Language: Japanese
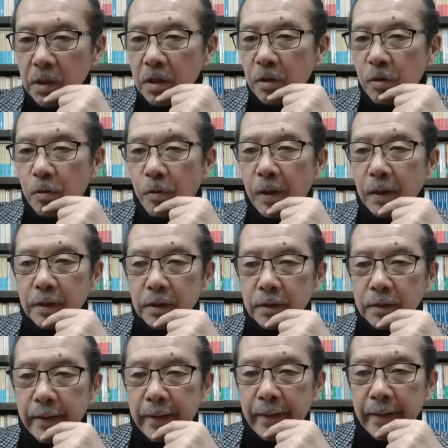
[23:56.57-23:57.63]
怖いで
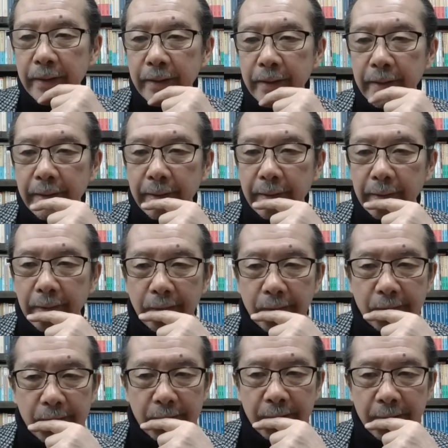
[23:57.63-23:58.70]
すね。
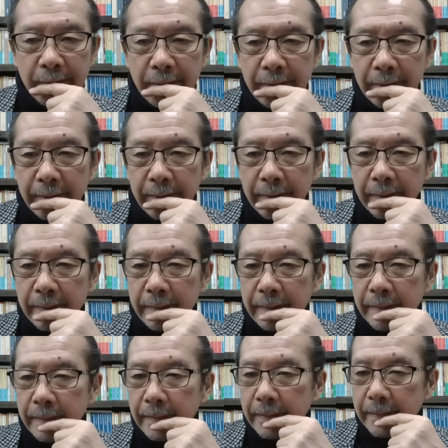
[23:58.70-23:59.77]
うん。
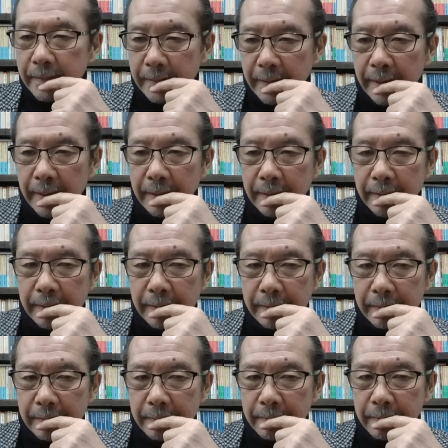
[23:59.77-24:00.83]
ね。
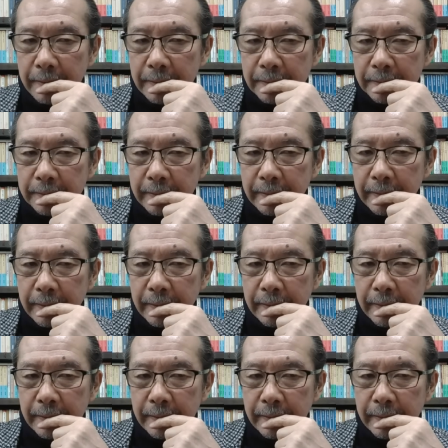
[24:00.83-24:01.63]
怖いですね。